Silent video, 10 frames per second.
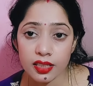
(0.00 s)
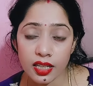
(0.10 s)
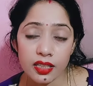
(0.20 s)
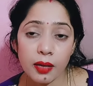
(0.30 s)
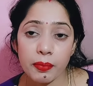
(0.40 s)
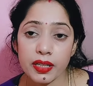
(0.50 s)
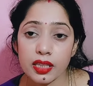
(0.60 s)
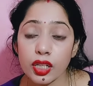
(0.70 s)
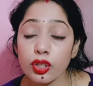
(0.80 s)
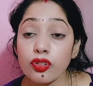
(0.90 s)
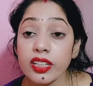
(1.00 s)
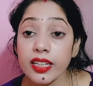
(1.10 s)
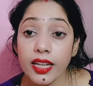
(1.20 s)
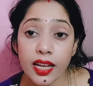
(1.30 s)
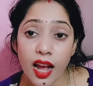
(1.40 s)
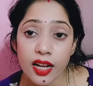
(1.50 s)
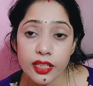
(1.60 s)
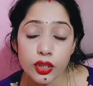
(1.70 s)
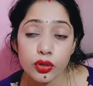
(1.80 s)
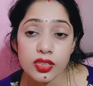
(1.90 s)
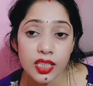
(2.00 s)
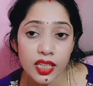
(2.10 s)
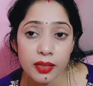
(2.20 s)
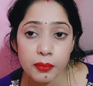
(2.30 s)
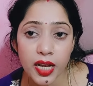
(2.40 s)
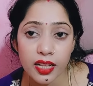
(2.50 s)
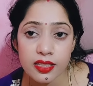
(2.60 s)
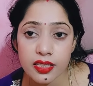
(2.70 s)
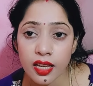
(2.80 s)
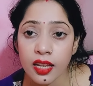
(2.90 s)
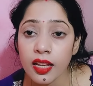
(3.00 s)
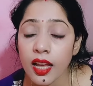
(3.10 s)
करना पड़ता क्योंकि नेहा की तो सेकंड मैरिज है